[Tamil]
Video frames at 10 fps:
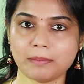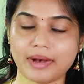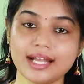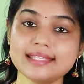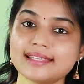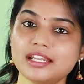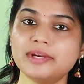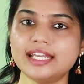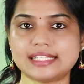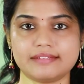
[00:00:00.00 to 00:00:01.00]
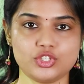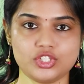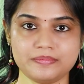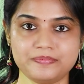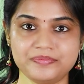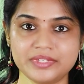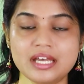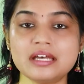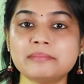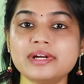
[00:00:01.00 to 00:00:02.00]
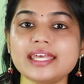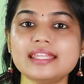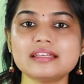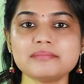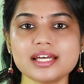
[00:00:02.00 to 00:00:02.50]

கொடுப்பாங்க செலிப்ரிட்டிஸை வச்சு பட் இந்த